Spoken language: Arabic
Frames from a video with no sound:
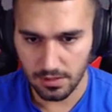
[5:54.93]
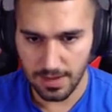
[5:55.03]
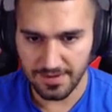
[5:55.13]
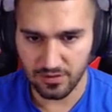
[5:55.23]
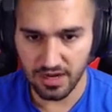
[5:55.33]

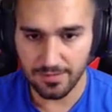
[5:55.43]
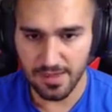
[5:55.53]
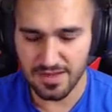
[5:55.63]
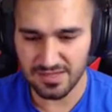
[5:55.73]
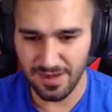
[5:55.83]
يعني بس ولكن
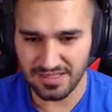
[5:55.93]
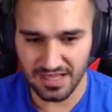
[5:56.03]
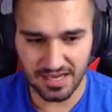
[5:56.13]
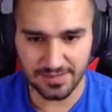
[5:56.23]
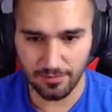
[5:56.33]
دايما معاه
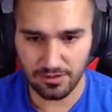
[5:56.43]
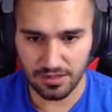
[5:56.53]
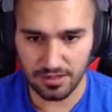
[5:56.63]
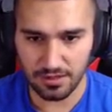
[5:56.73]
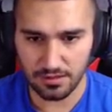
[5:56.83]
سالك
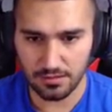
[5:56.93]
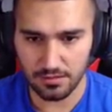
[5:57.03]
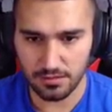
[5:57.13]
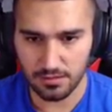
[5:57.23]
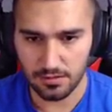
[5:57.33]
37 ها
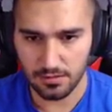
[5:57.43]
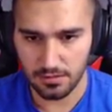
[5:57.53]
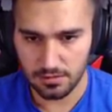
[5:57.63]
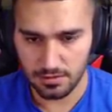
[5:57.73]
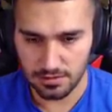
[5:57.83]

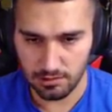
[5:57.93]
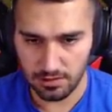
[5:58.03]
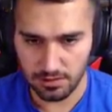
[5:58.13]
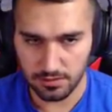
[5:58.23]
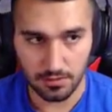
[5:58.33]
ثواني